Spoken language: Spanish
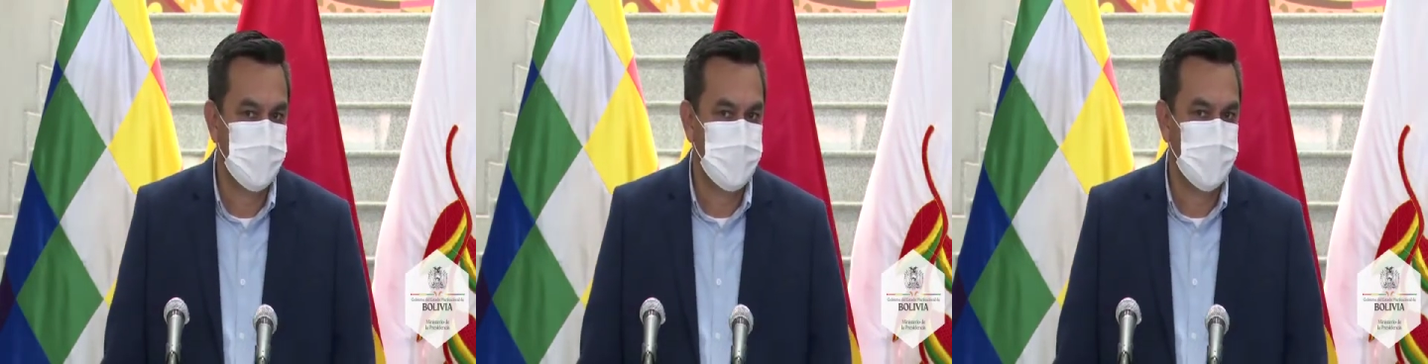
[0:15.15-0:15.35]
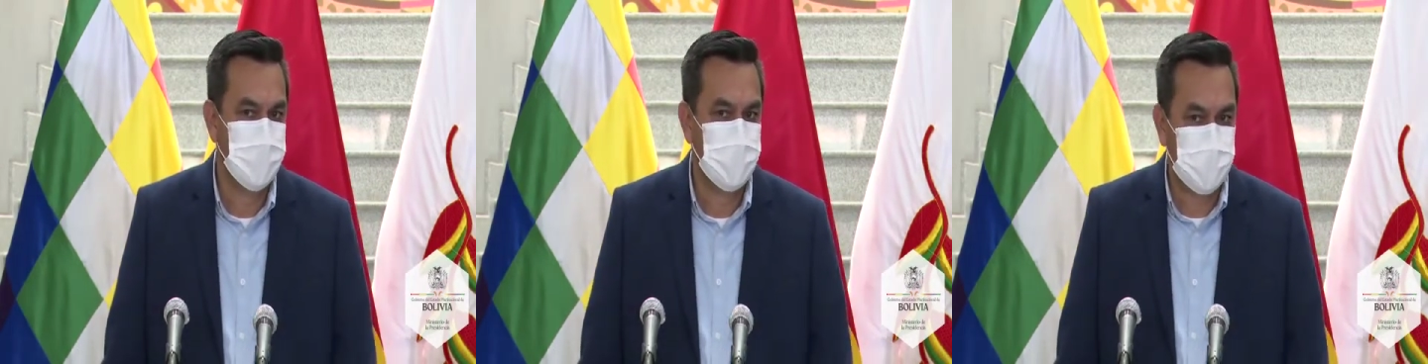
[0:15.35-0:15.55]

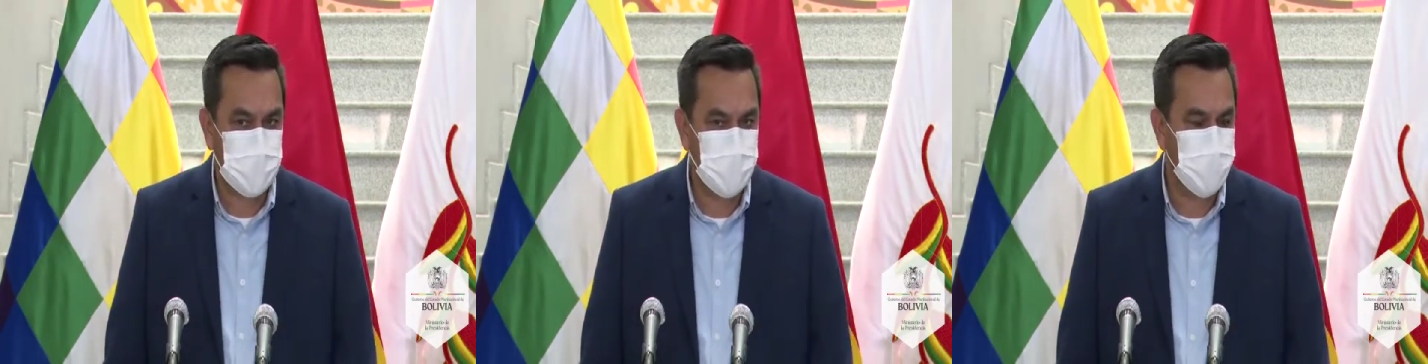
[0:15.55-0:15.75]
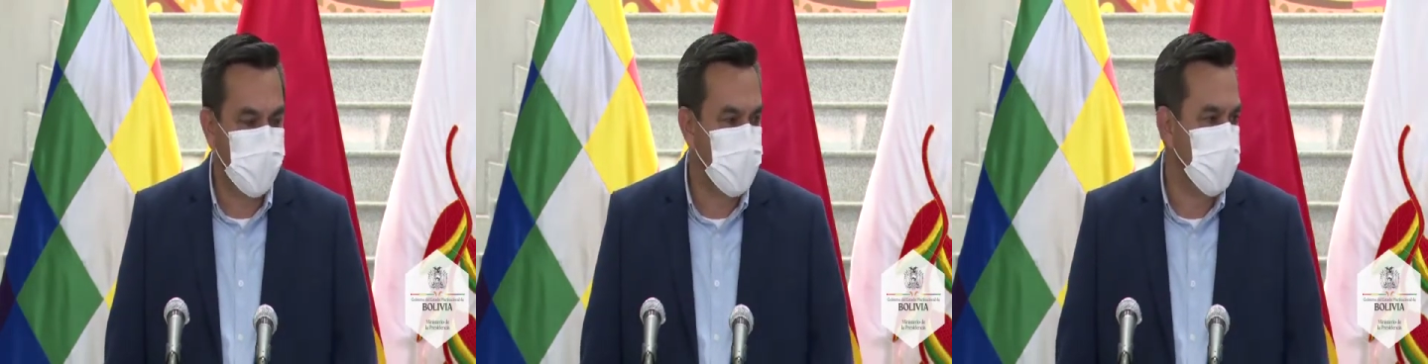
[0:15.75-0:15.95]
quieren que
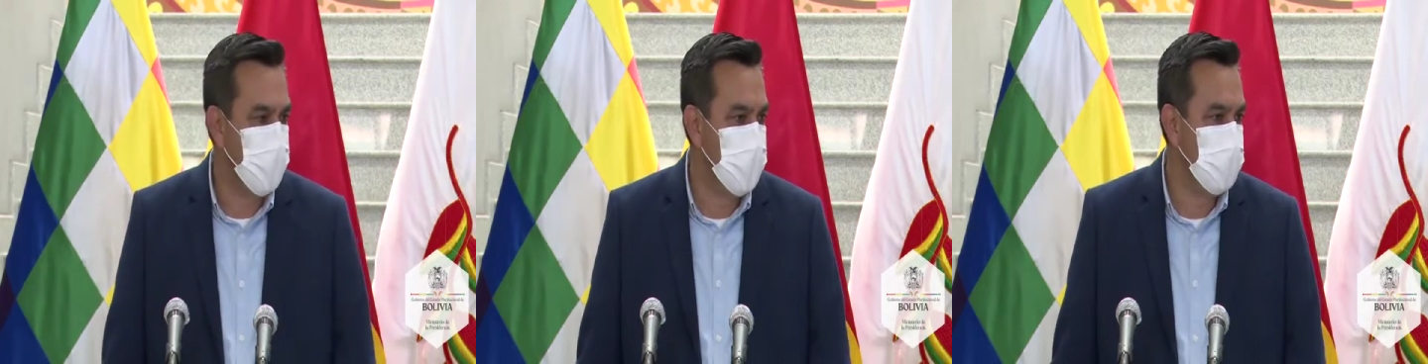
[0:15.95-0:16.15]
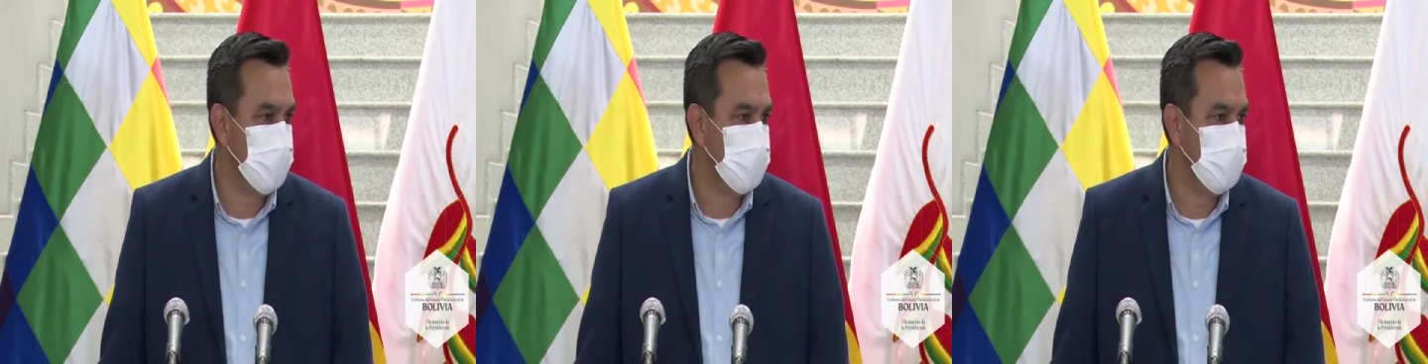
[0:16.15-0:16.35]
nos vaya
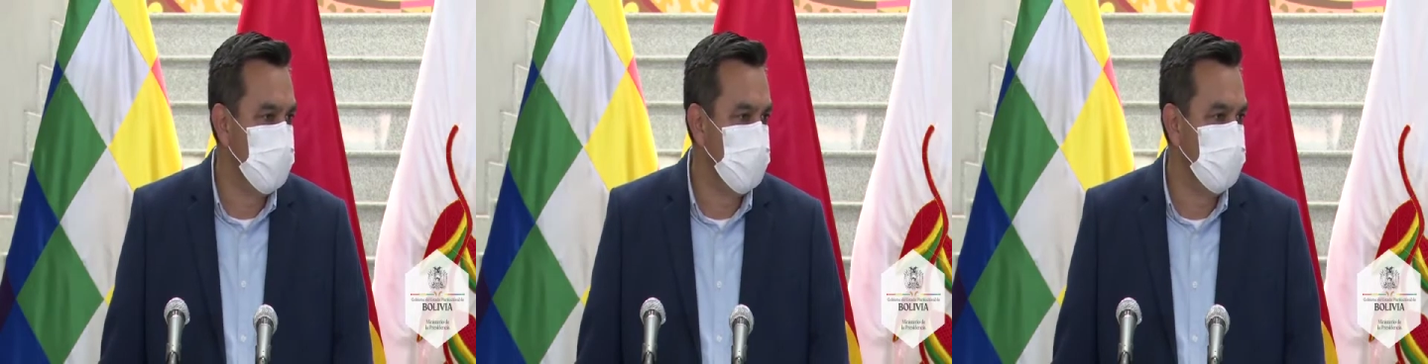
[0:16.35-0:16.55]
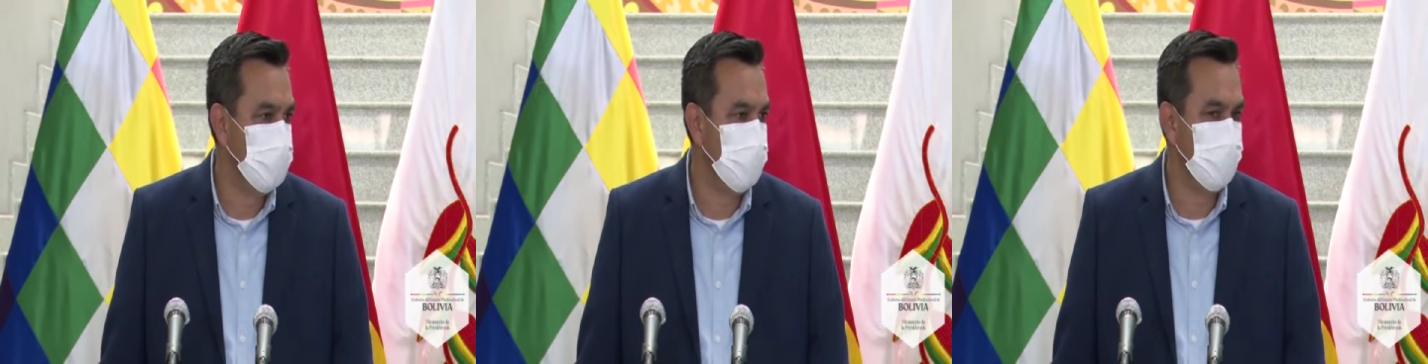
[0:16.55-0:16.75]

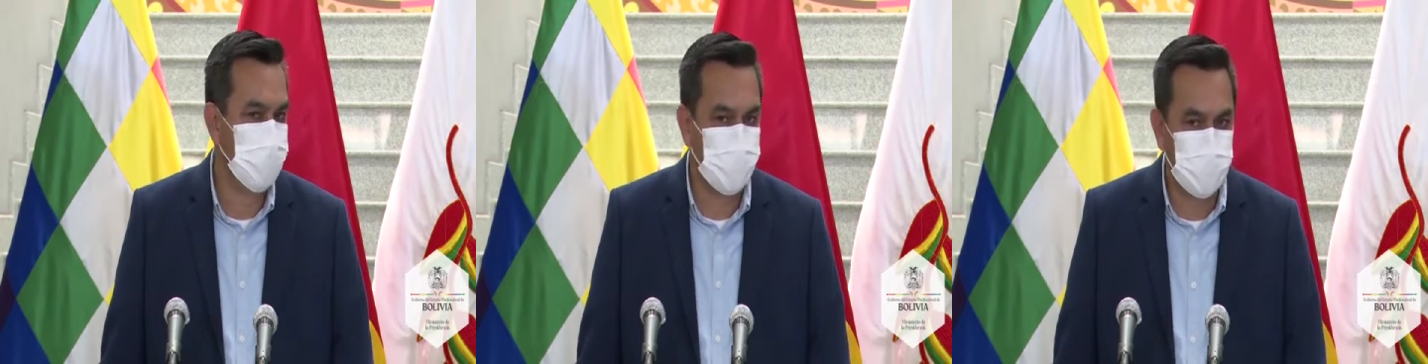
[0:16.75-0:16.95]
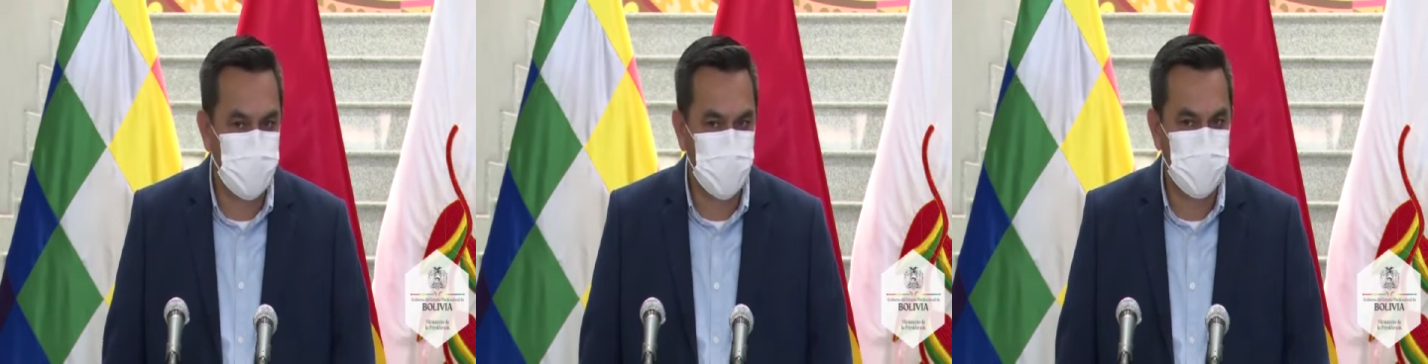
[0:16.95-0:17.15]
mal, quieren
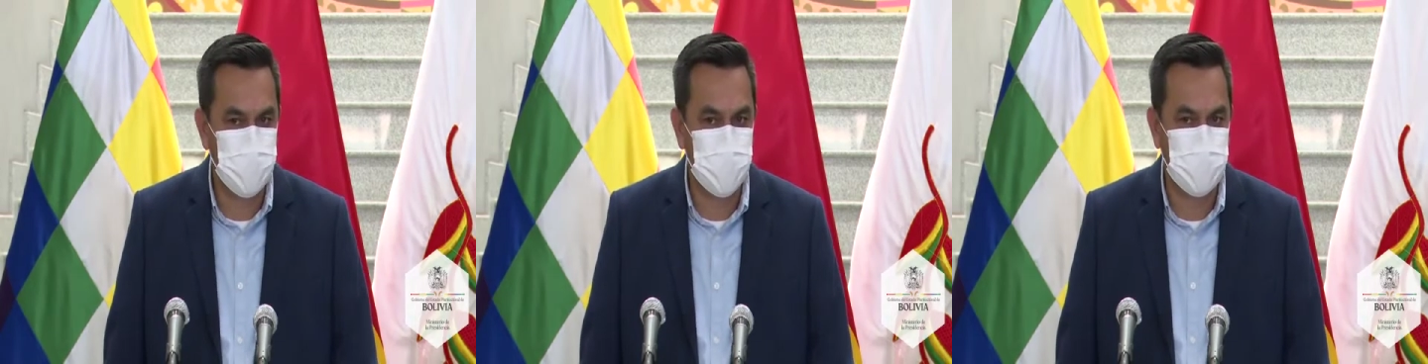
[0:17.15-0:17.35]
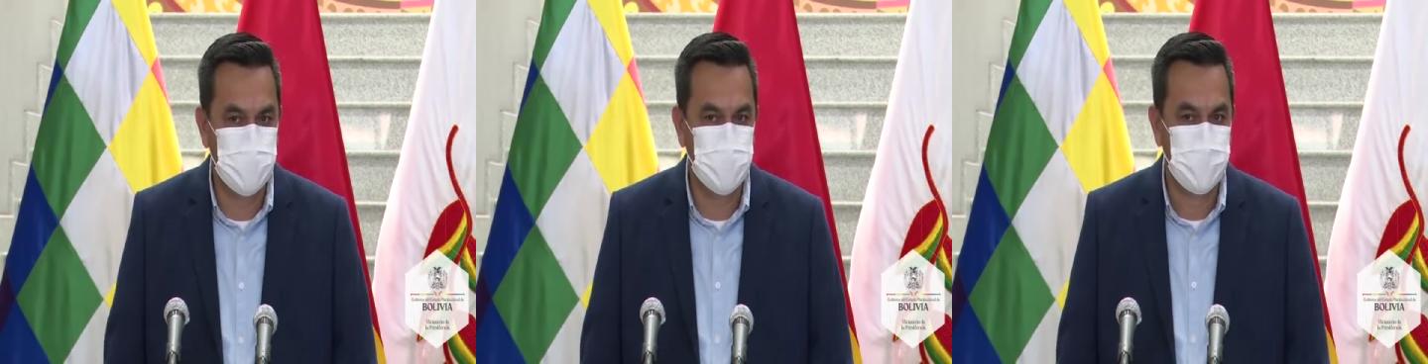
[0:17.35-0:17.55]
que los
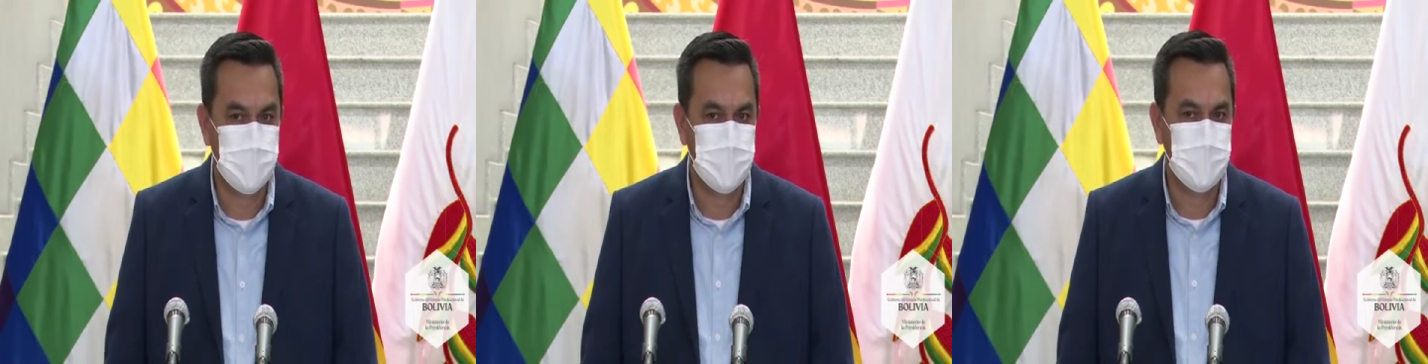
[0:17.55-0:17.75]
bolivianos